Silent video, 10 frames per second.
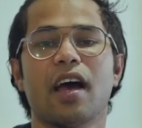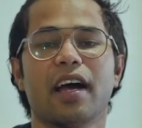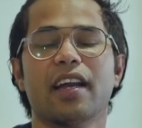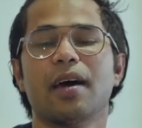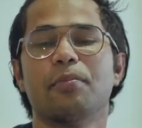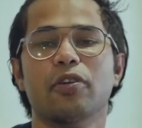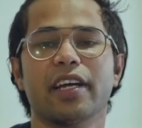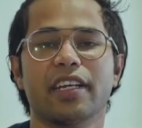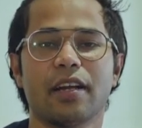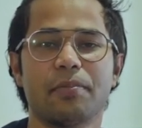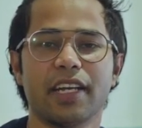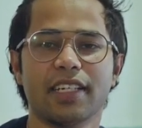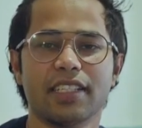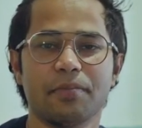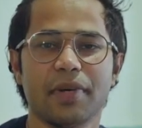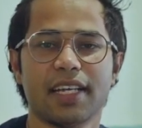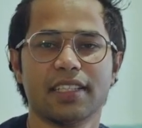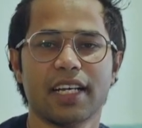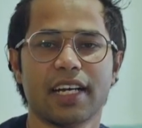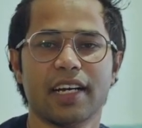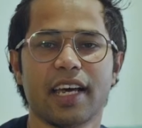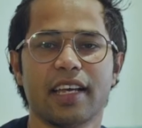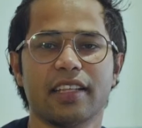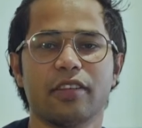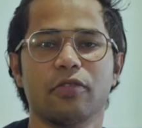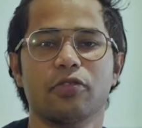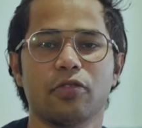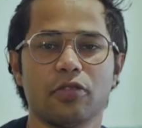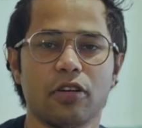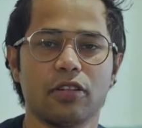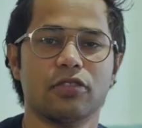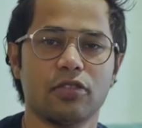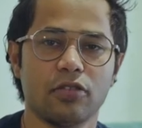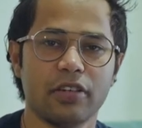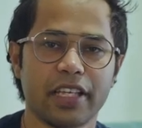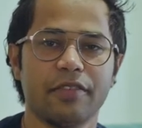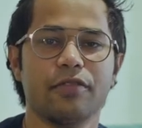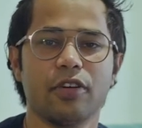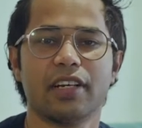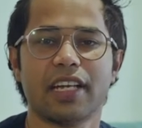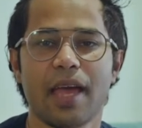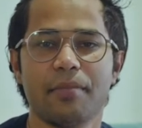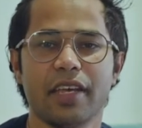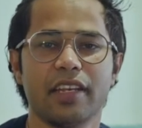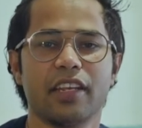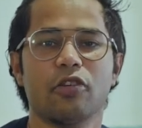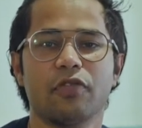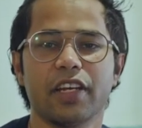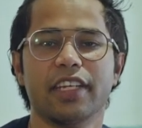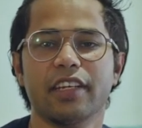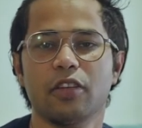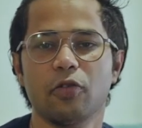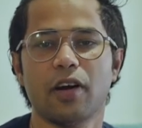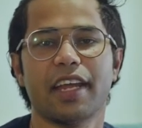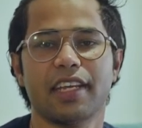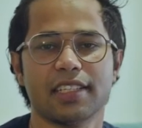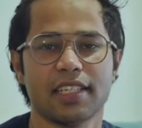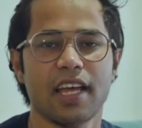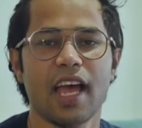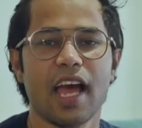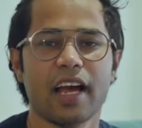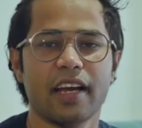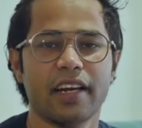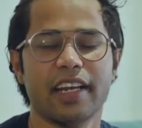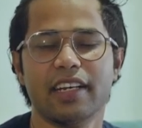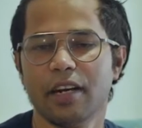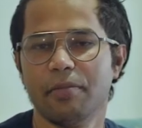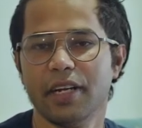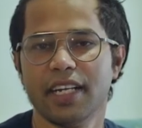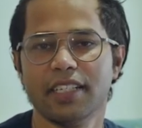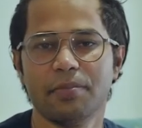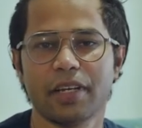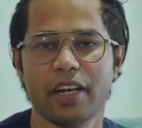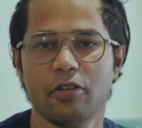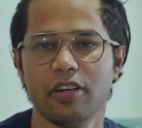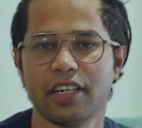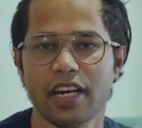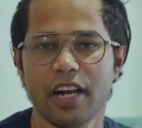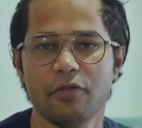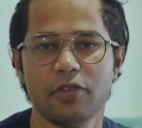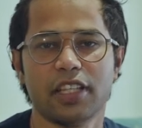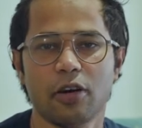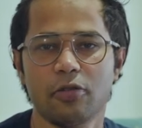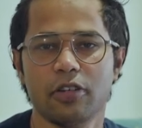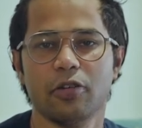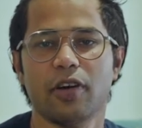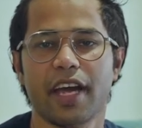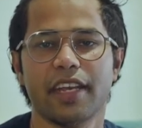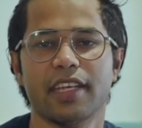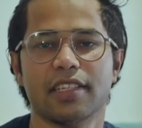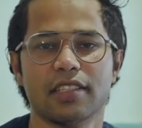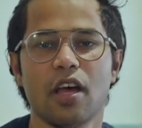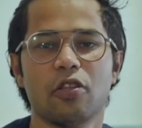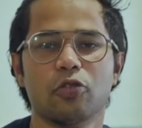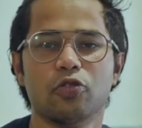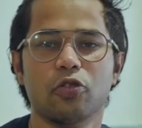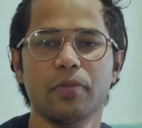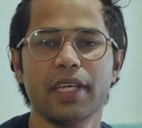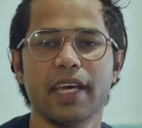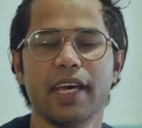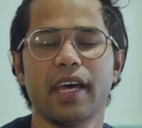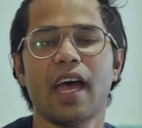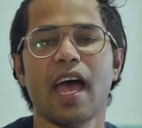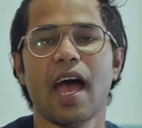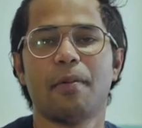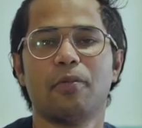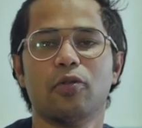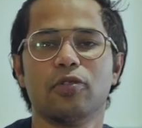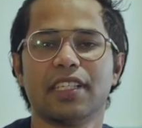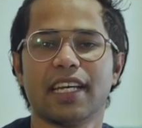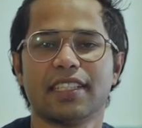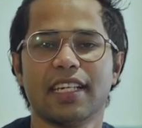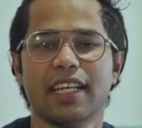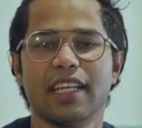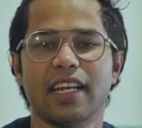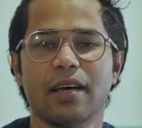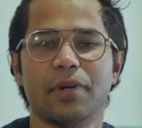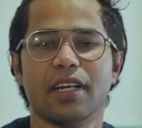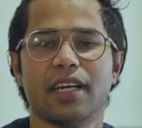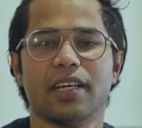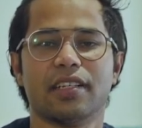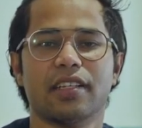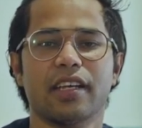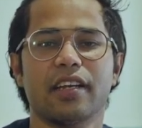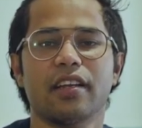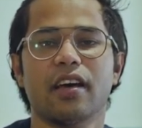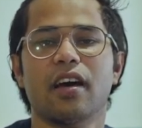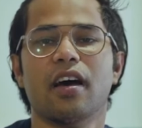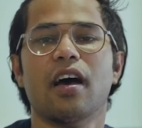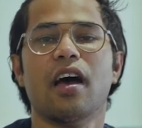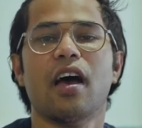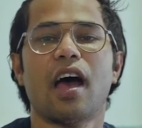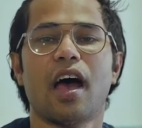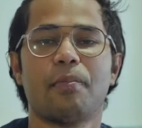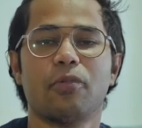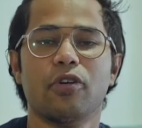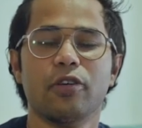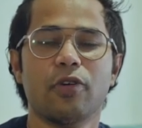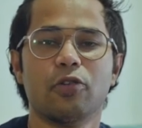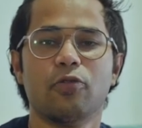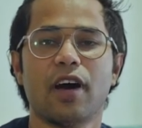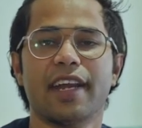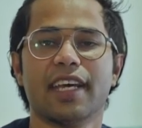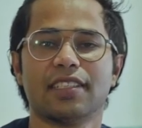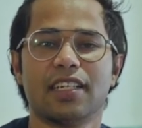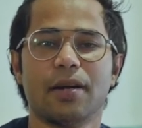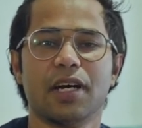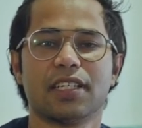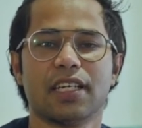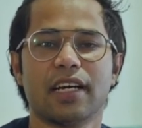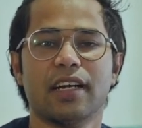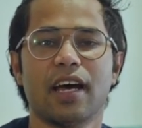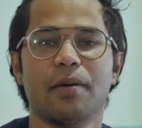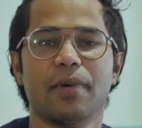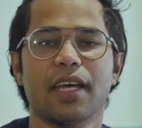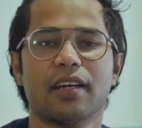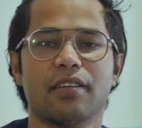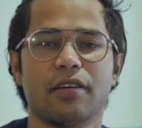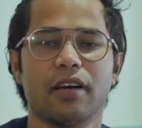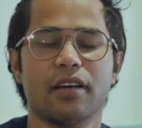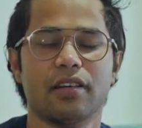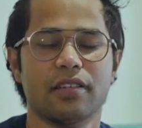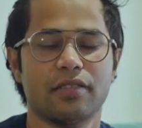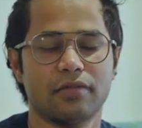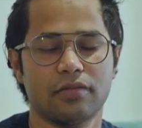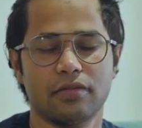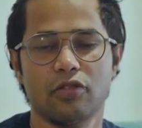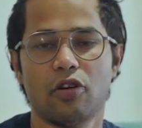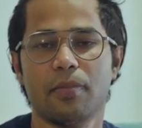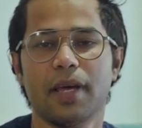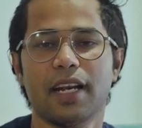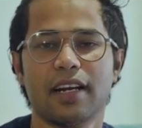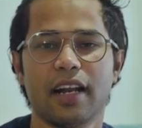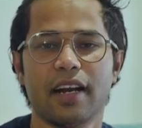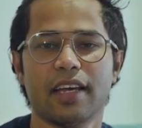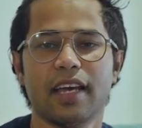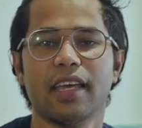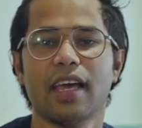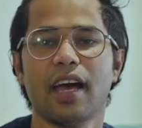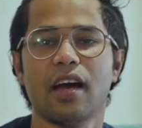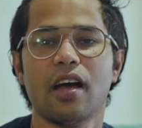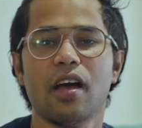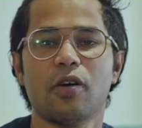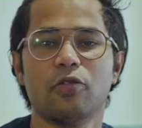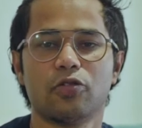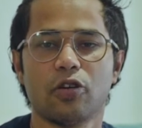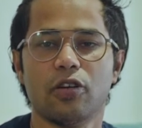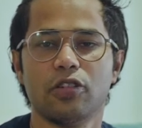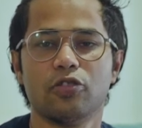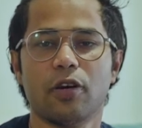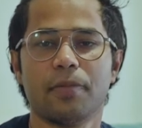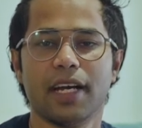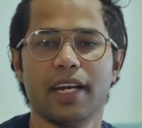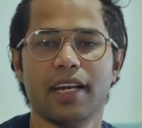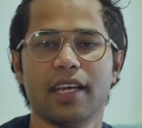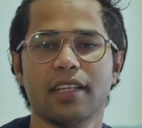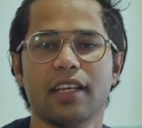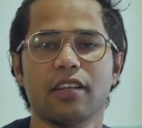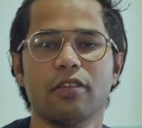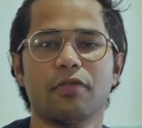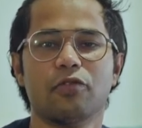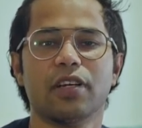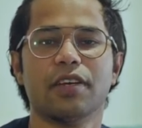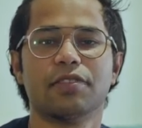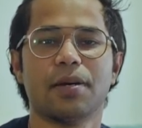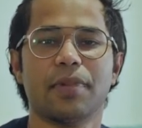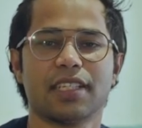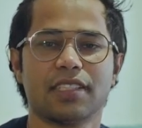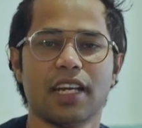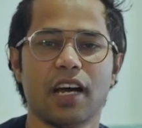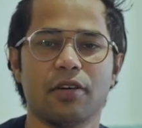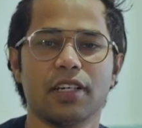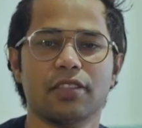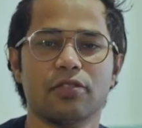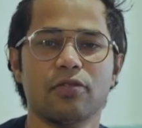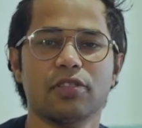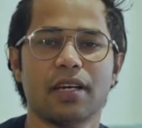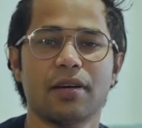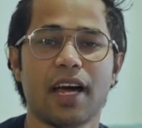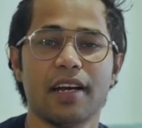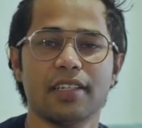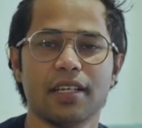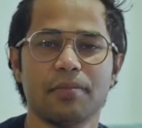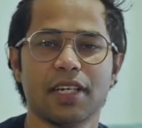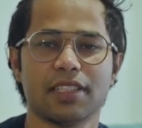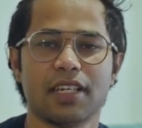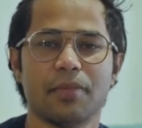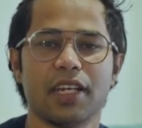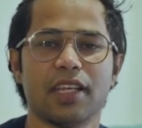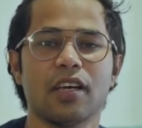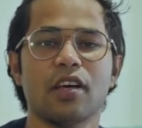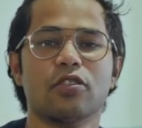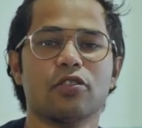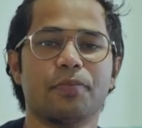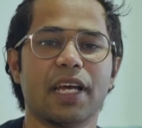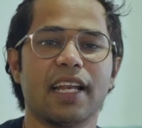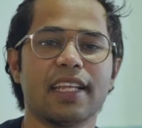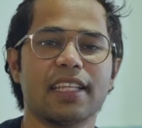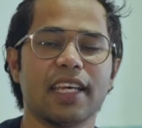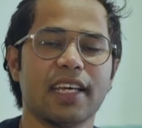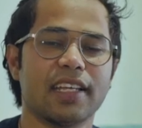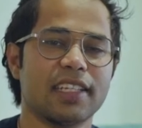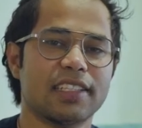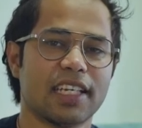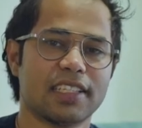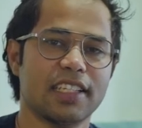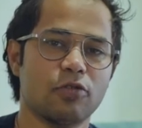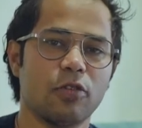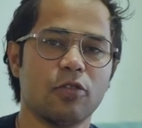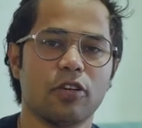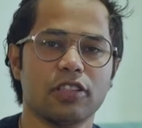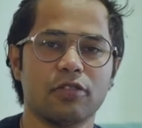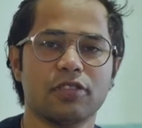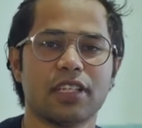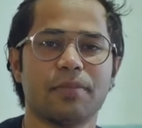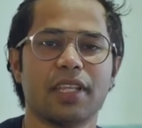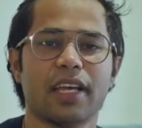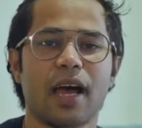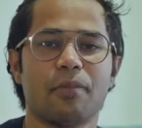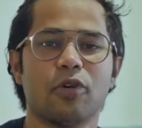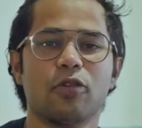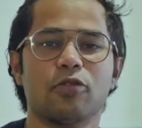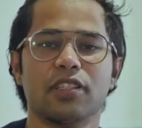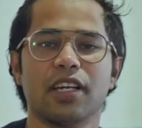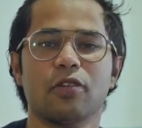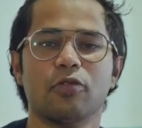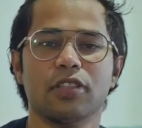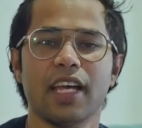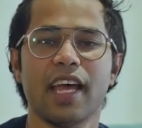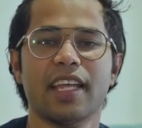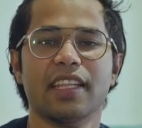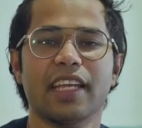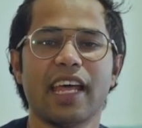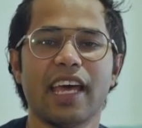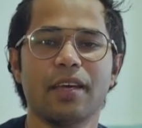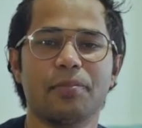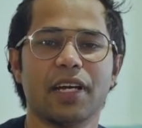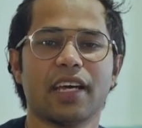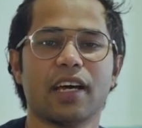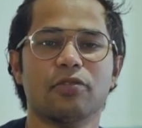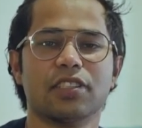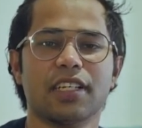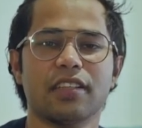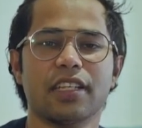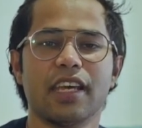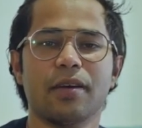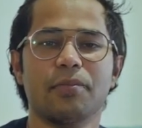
अगर आपको एंटरप्रेन्योरशिप में अच्छा करना है देन यू शुड ऑल्सो गिव योर टाइम इन इनोवेटिंग न्यू आइडियाज़ अगर एंटरप्रेन्योरशिप कैन नॉट रन विदाउट न्यू आइडियाज़ तो जो भी है आपको कुछ एक्स्ट्रा देना पड़ेगा देन uh, आपको यू वन टू अर्न एक्स्ट्रा बक्स अगर आप एक नॉर्मल uh, क्लर्क है या कुछ और जॉब कर रहे हैं देन यू हैव टू गिव सम एक्स्ट्रा आवर्स टू सम अर्न सम एक्स्ट्रा मनी सो पहला थिंग है दैट सक्सेस विल कॉस्ट यू समथिंग आपको कुछ ना कुछ देना ही पड़ेगा उसके दिए